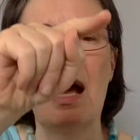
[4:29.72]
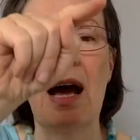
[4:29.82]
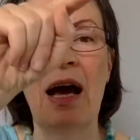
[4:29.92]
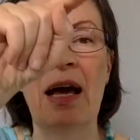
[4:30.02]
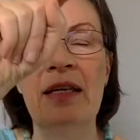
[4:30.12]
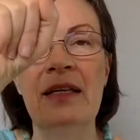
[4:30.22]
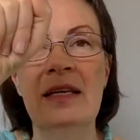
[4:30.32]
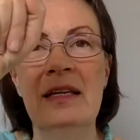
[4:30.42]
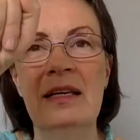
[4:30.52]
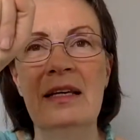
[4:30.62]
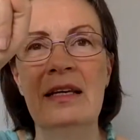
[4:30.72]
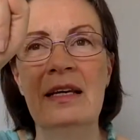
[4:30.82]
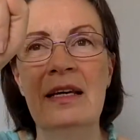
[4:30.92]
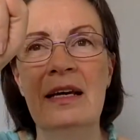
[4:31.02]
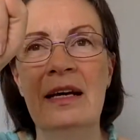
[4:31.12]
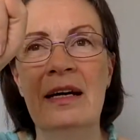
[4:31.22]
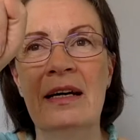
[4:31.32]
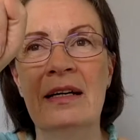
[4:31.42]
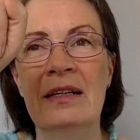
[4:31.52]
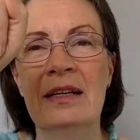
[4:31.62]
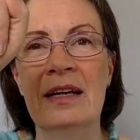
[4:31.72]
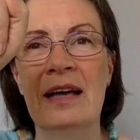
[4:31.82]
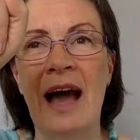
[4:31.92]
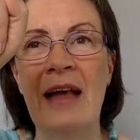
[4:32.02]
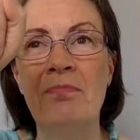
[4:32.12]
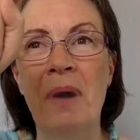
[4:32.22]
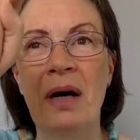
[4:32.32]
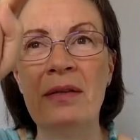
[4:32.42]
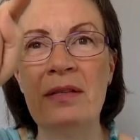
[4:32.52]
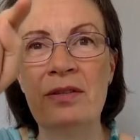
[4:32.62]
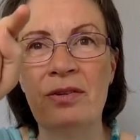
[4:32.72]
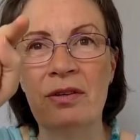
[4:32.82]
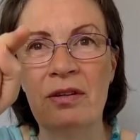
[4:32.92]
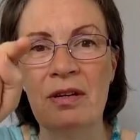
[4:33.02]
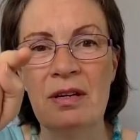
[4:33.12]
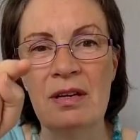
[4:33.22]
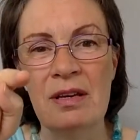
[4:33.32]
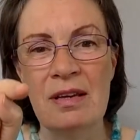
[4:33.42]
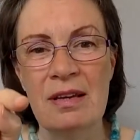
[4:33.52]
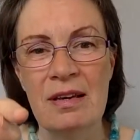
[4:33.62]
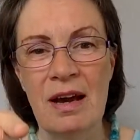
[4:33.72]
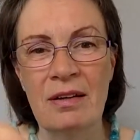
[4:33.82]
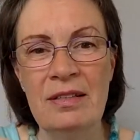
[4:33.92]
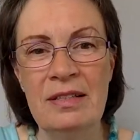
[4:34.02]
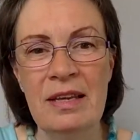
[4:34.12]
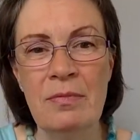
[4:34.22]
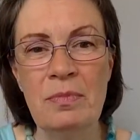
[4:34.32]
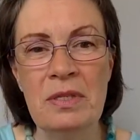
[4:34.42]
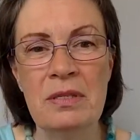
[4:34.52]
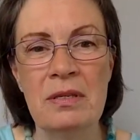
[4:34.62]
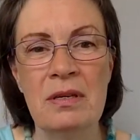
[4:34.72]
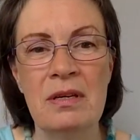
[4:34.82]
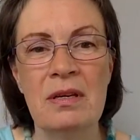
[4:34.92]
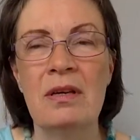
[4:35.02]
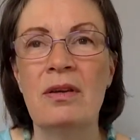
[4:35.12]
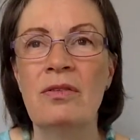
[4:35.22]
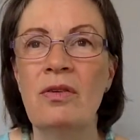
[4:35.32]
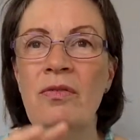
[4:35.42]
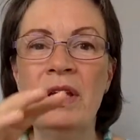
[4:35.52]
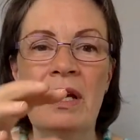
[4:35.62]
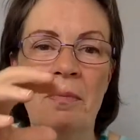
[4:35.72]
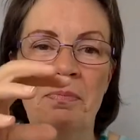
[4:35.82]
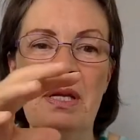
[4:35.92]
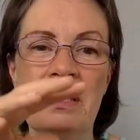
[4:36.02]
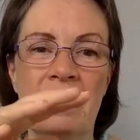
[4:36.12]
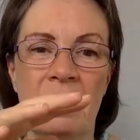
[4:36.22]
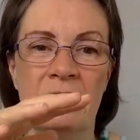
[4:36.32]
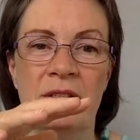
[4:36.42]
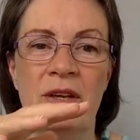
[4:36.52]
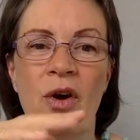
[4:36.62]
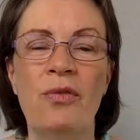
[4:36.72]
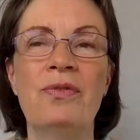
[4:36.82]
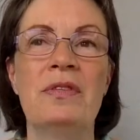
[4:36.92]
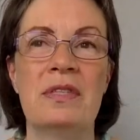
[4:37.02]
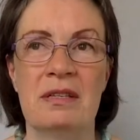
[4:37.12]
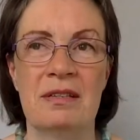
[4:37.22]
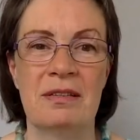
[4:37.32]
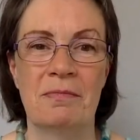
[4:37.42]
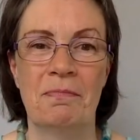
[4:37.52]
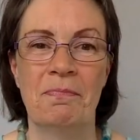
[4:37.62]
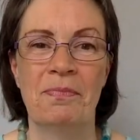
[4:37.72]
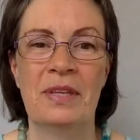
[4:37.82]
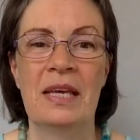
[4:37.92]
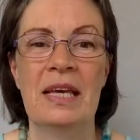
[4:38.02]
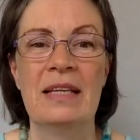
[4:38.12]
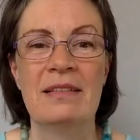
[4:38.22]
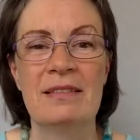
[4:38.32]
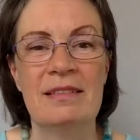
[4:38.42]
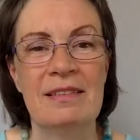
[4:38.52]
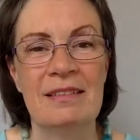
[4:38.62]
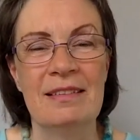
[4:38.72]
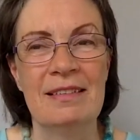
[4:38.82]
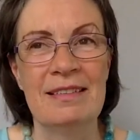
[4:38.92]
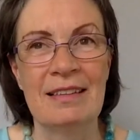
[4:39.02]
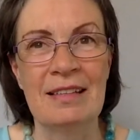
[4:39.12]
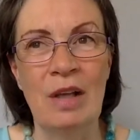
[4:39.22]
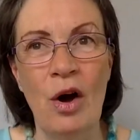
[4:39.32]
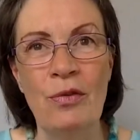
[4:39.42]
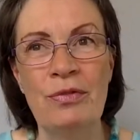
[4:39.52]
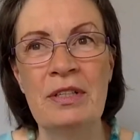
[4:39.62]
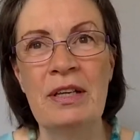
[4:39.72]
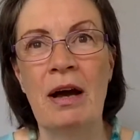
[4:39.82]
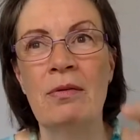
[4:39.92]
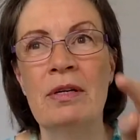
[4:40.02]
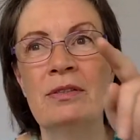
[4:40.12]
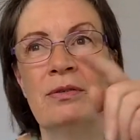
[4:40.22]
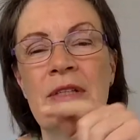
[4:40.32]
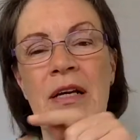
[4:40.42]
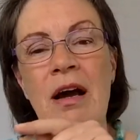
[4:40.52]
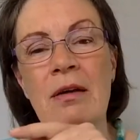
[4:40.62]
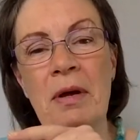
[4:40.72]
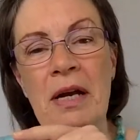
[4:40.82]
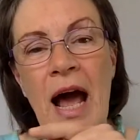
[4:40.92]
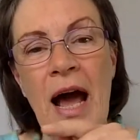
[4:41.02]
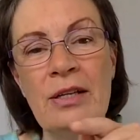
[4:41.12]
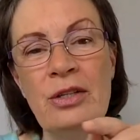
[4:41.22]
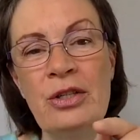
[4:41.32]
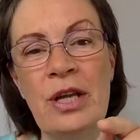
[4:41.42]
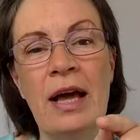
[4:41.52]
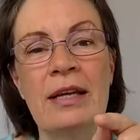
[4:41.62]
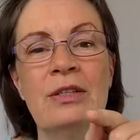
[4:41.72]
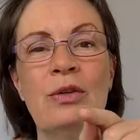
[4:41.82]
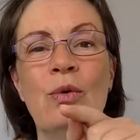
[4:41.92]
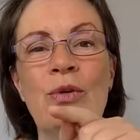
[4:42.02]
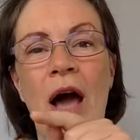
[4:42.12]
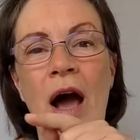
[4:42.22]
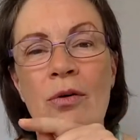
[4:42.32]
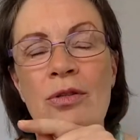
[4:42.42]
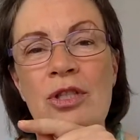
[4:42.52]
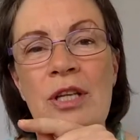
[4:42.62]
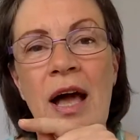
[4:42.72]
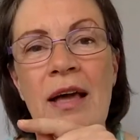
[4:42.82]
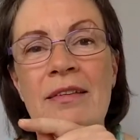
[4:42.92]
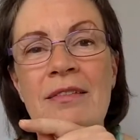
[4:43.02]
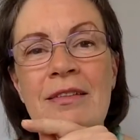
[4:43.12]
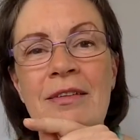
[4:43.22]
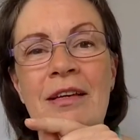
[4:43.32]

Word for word: ein, äh, ein Band, an dem es so wie Kabinen hat, die offen sind. Das läuft dauernd und da kann man einsteigen und aussteigen,